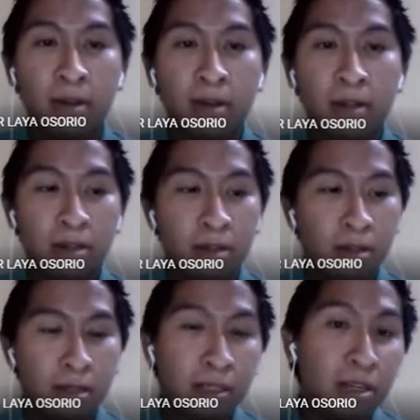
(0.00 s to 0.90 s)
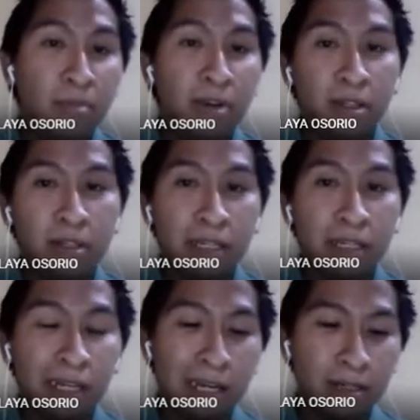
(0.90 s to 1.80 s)
El tema en
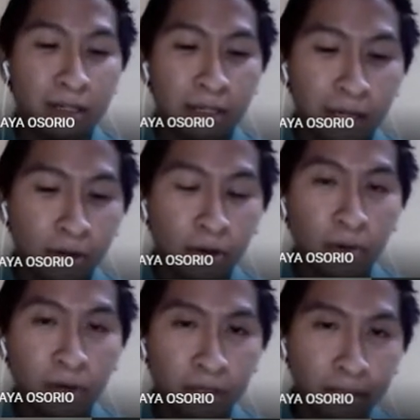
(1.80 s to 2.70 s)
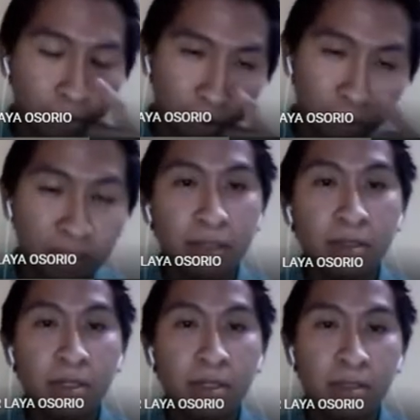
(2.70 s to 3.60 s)
general, que engloba incluso mi tema de
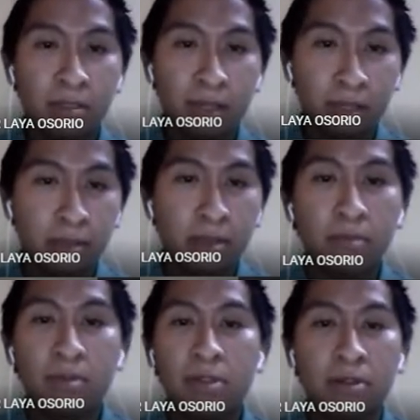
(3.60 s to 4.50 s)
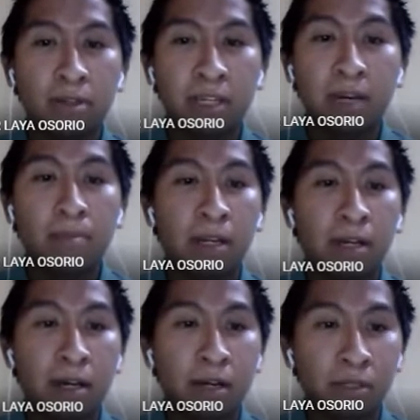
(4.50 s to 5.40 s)
tesis, es este, biotecnología
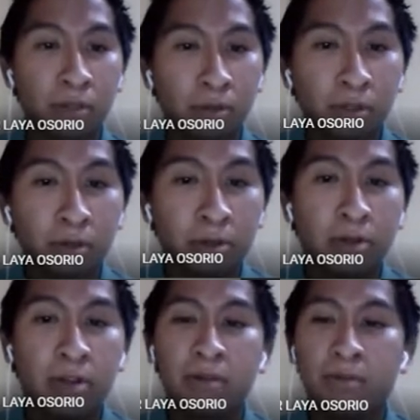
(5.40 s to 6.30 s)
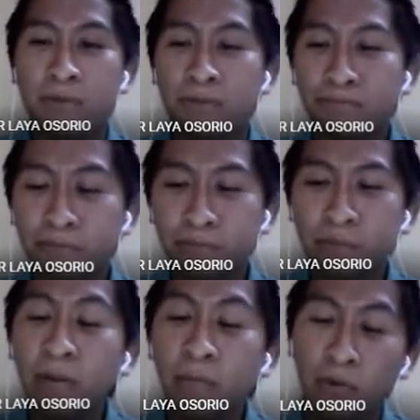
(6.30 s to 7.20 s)
aplicada a residuos hidrobiológicos.
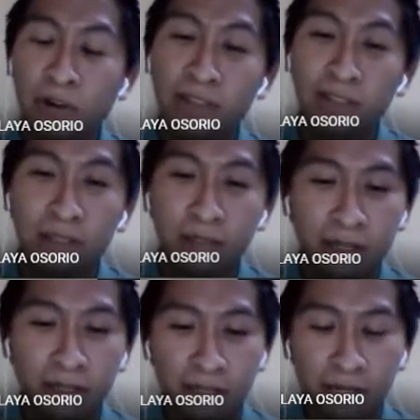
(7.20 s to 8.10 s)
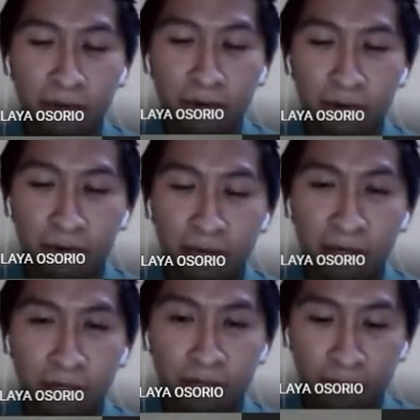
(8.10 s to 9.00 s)
Pero antes de entrar de lleno a
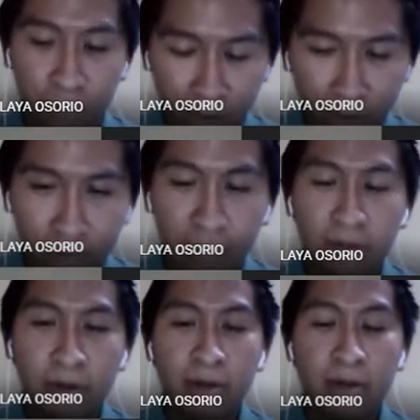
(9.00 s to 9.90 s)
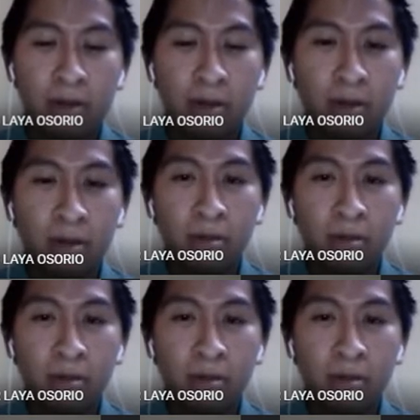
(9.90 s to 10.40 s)
esto, eh,